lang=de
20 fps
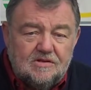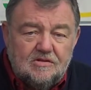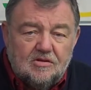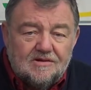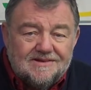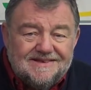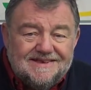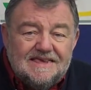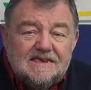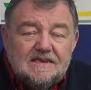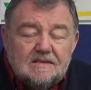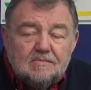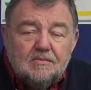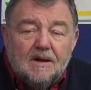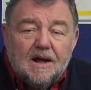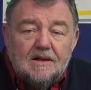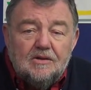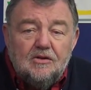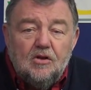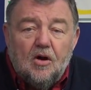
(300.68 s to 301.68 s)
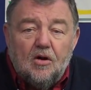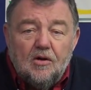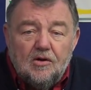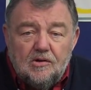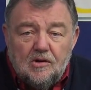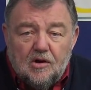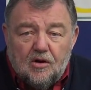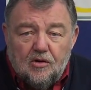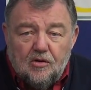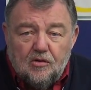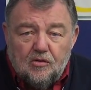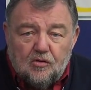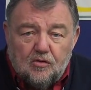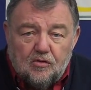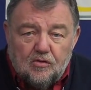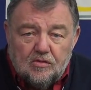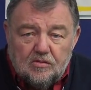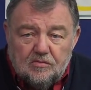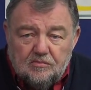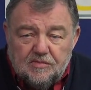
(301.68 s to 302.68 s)
noch nicht mal 9
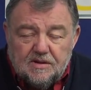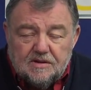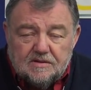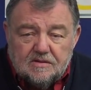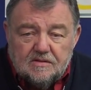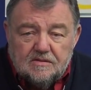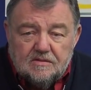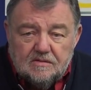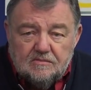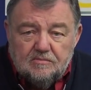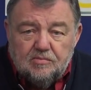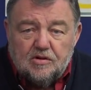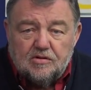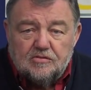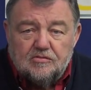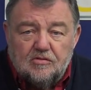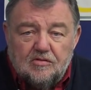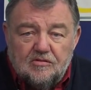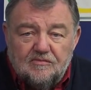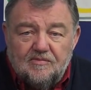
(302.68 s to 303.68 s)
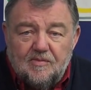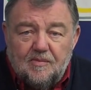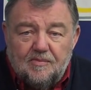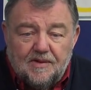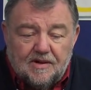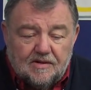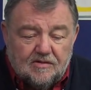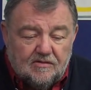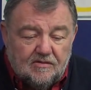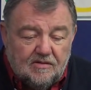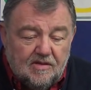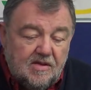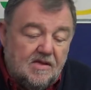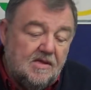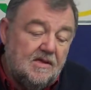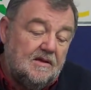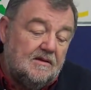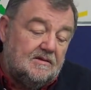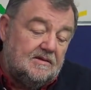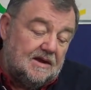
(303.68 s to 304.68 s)
Euro mit Porto und Verpackung.
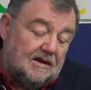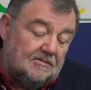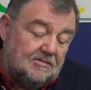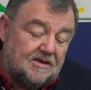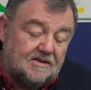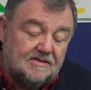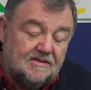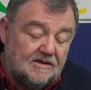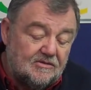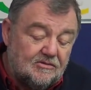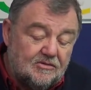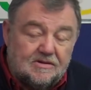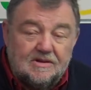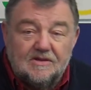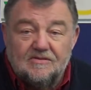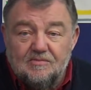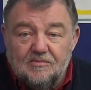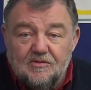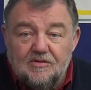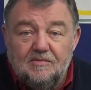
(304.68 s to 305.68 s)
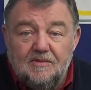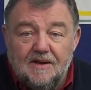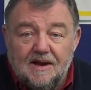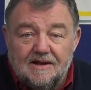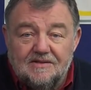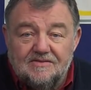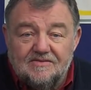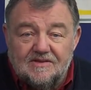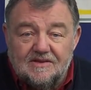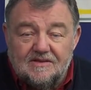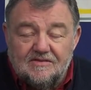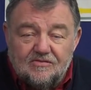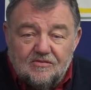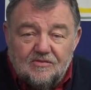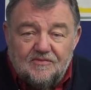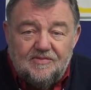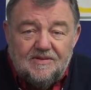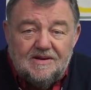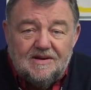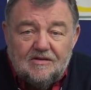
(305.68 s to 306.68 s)
Da habe ich gesagt, gut, das muss ich mir ansehen.
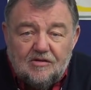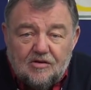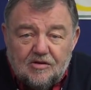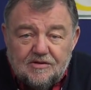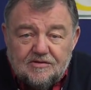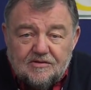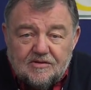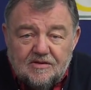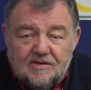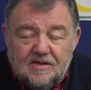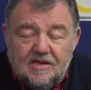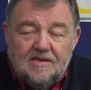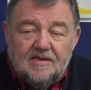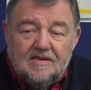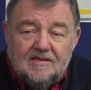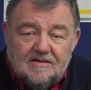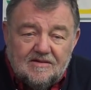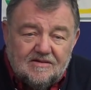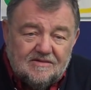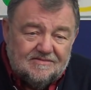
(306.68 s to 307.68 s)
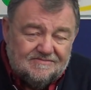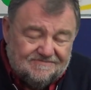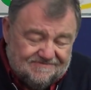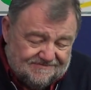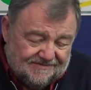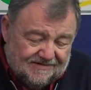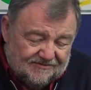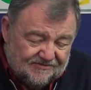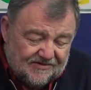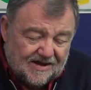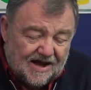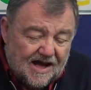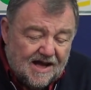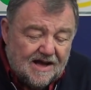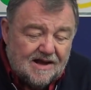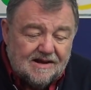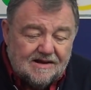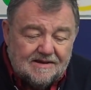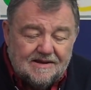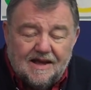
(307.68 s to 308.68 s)
So viele Leute äh,
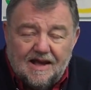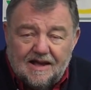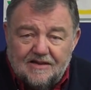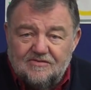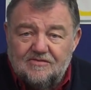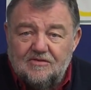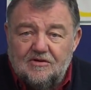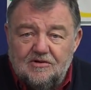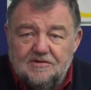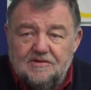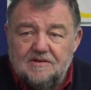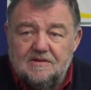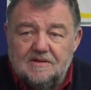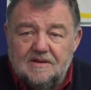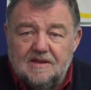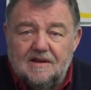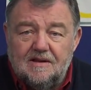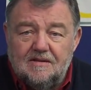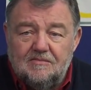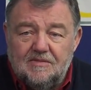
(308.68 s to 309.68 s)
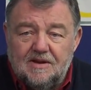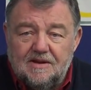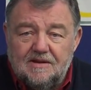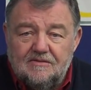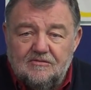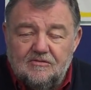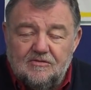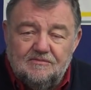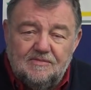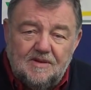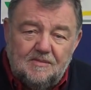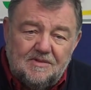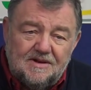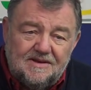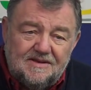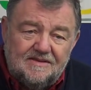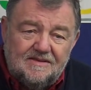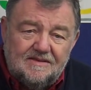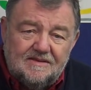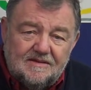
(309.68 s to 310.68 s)
fragen nach solchen Elementen und wenn man
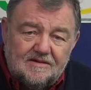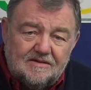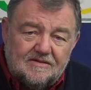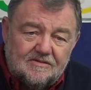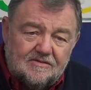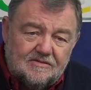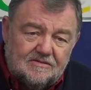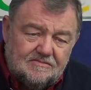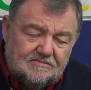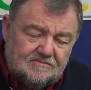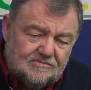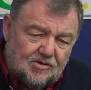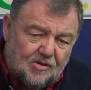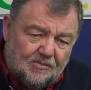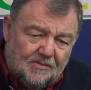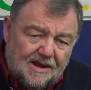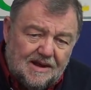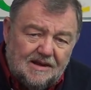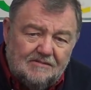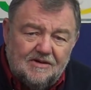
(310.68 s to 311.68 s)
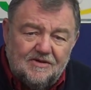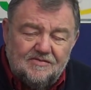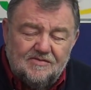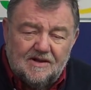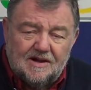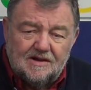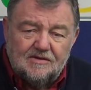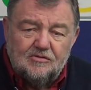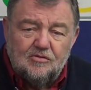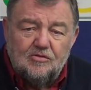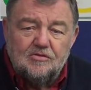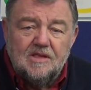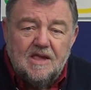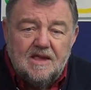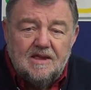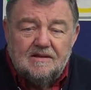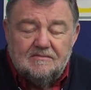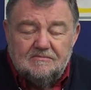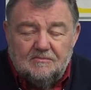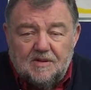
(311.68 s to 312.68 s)
die äh, normalerweise anguckt,
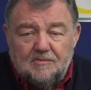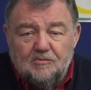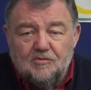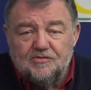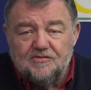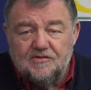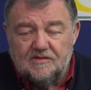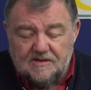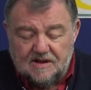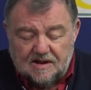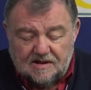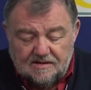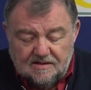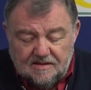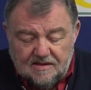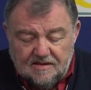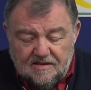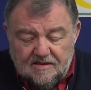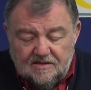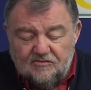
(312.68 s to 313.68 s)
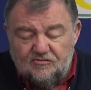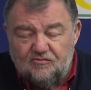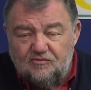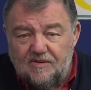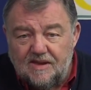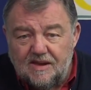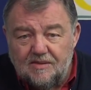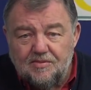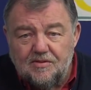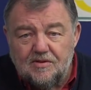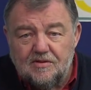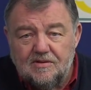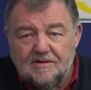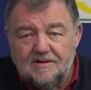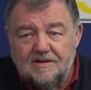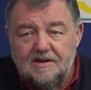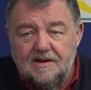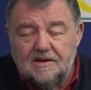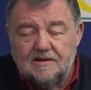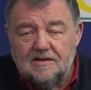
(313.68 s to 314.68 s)
man muss nach
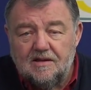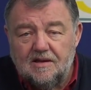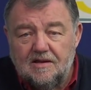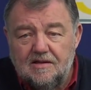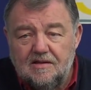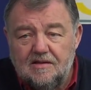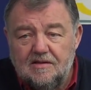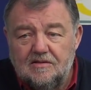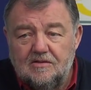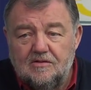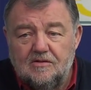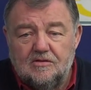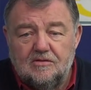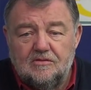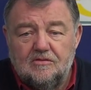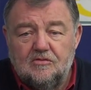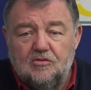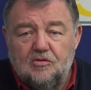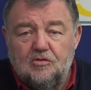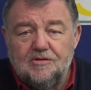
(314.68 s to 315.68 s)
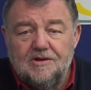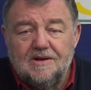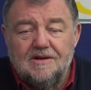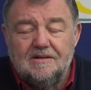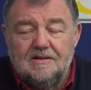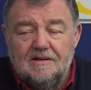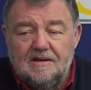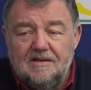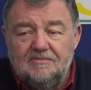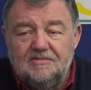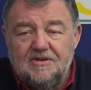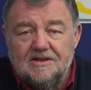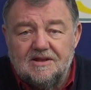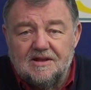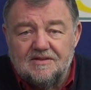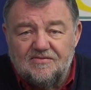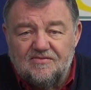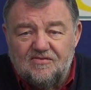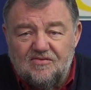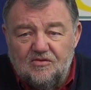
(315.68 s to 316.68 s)
Schweberegler äh, oder
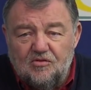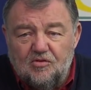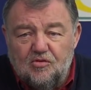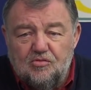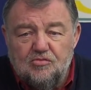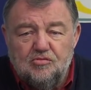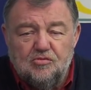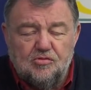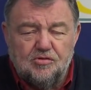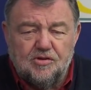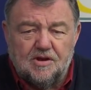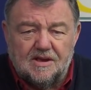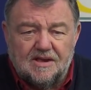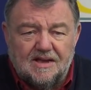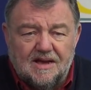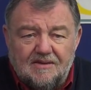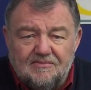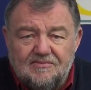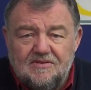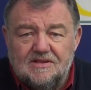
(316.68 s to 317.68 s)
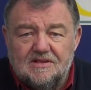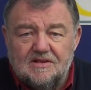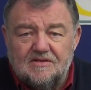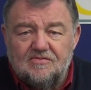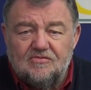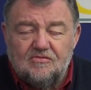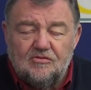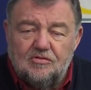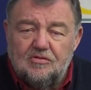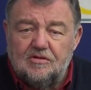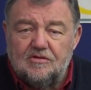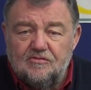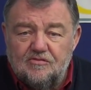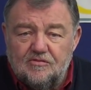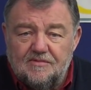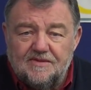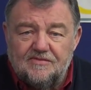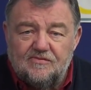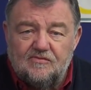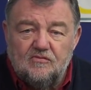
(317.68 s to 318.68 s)
Levitation oder Gravitation oder
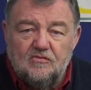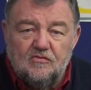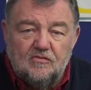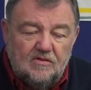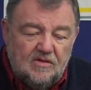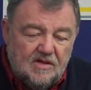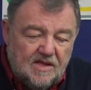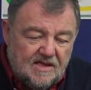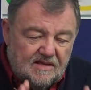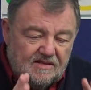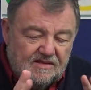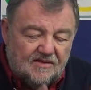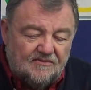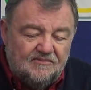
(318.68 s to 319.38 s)
sowas suchen, da